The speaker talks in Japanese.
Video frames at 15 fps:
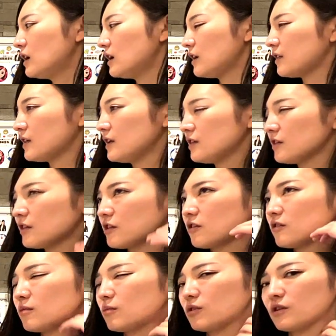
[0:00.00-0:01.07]
先
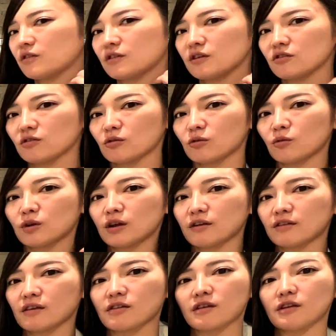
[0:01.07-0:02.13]
日もですねちょっと取り上げ
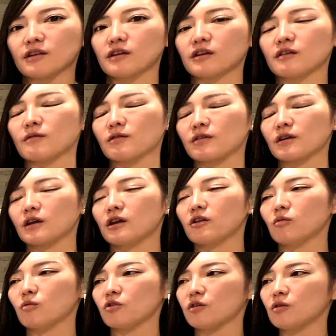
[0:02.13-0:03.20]
させていただきましたけれど
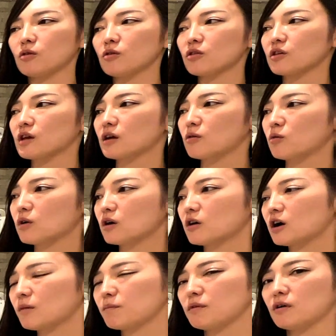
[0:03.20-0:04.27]
も、司法試験合格
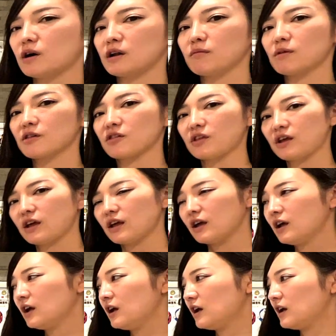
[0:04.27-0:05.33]
発表ありまして、
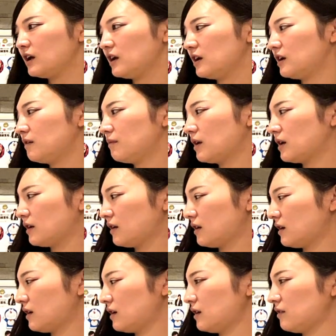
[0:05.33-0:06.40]

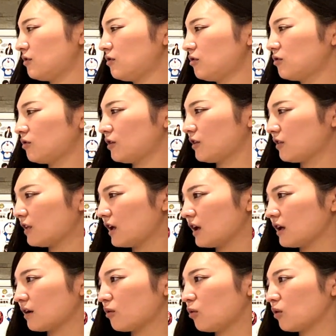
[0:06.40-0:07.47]
まあずっとです
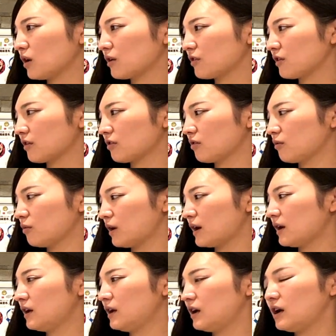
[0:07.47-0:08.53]
ね合格者数は
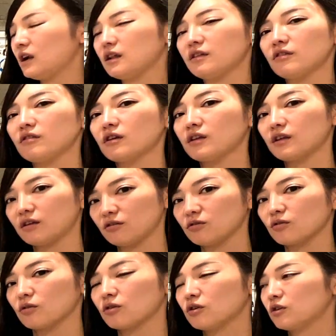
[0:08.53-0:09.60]
減り続けていると。